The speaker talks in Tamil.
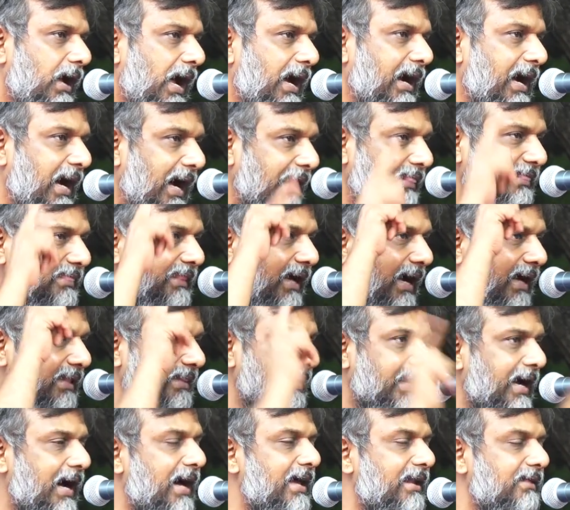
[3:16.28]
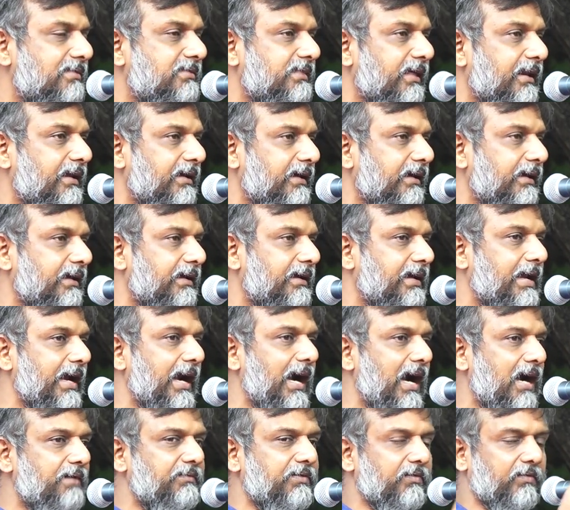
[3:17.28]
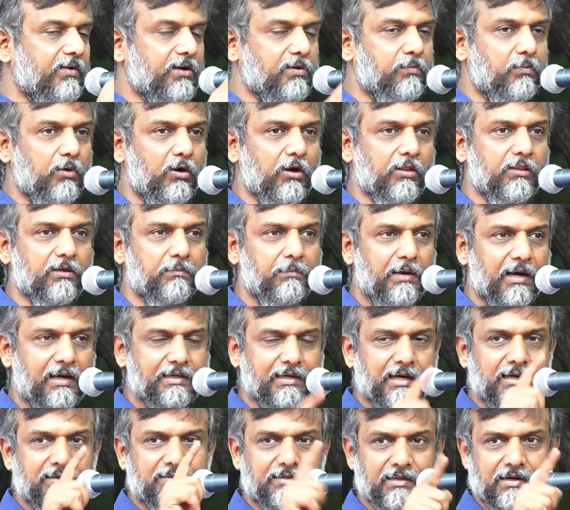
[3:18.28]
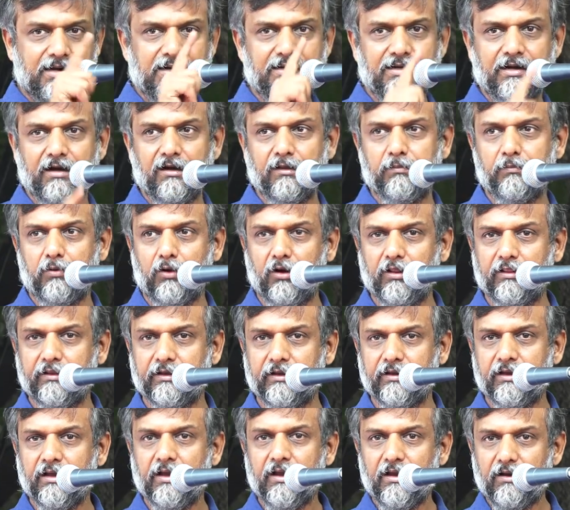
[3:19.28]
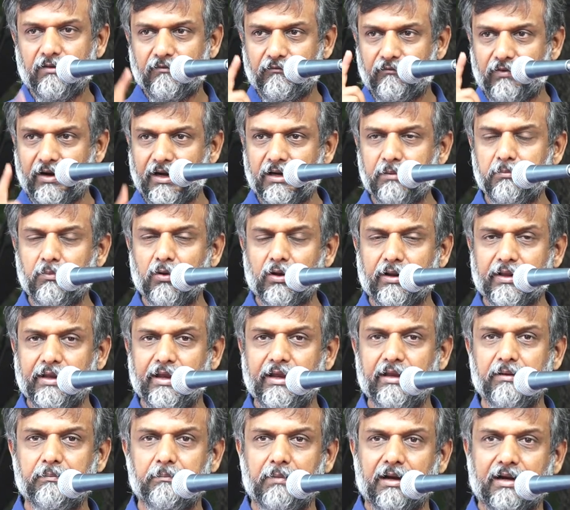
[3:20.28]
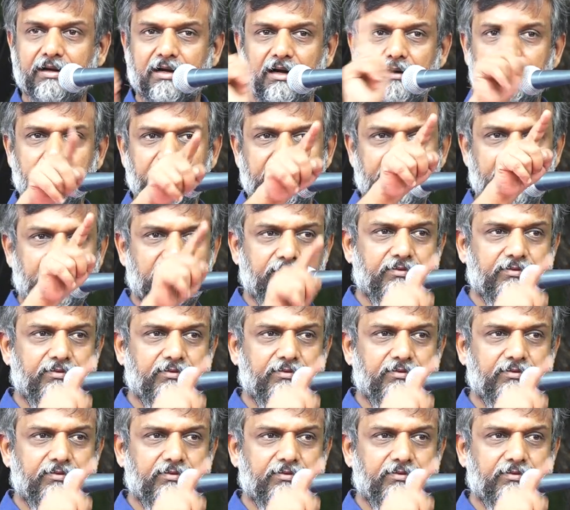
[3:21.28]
ஆக அந்த அதிகாரத்திற்கு கேள்வி வரும் பொழுது மக்கள் திரண்டெழும் பொழுது வன்முறையை மக்கள் மீது